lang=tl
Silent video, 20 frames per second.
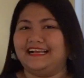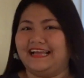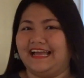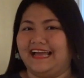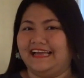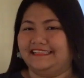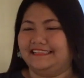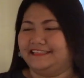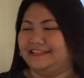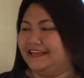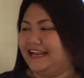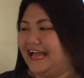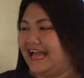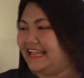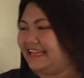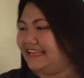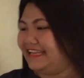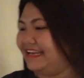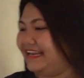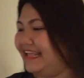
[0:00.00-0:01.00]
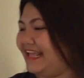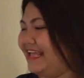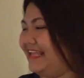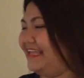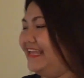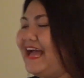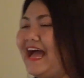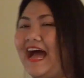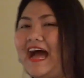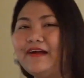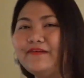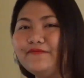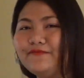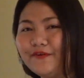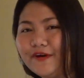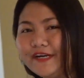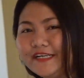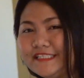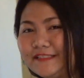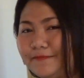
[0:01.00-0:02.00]
Guys, so naa diri ang yahang
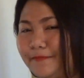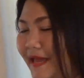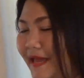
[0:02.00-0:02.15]
first